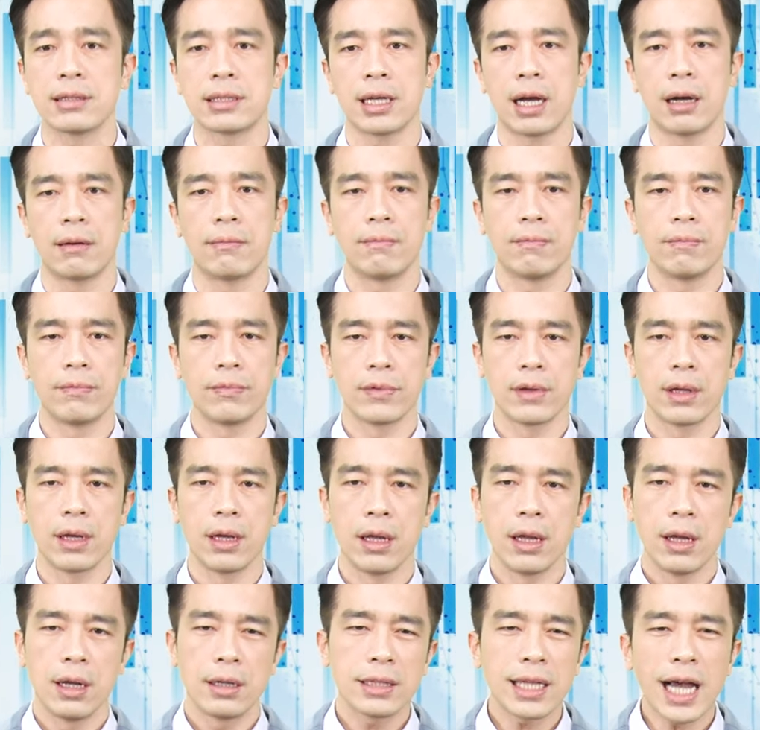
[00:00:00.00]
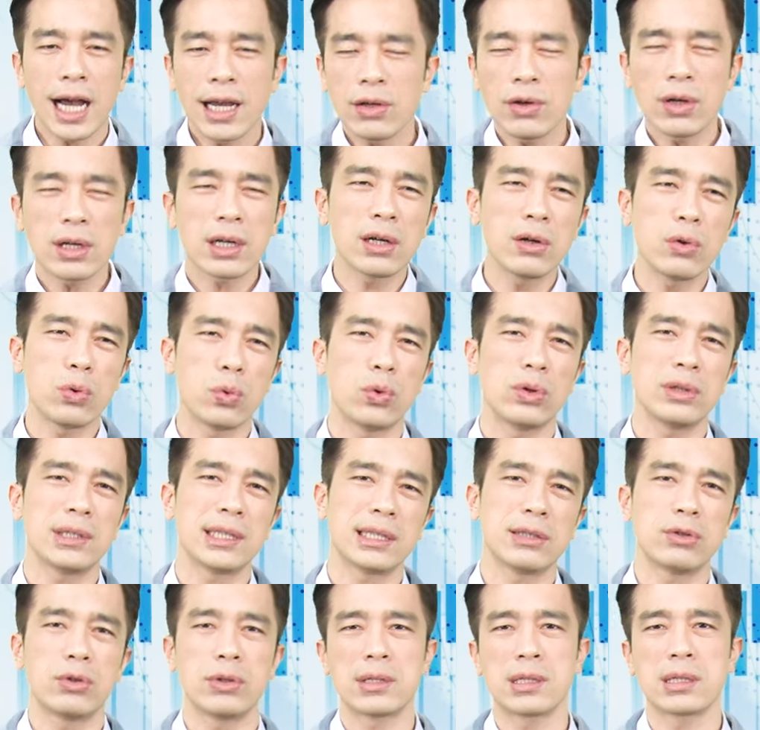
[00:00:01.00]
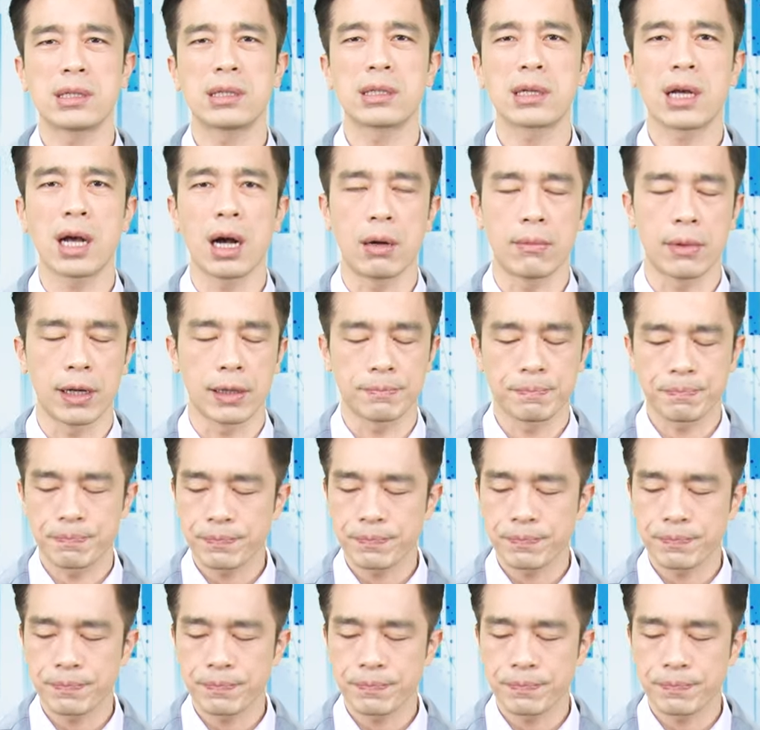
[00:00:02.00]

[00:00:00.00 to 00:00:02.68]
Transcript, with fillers: 涨。大家用一个逻辑去思考嘛。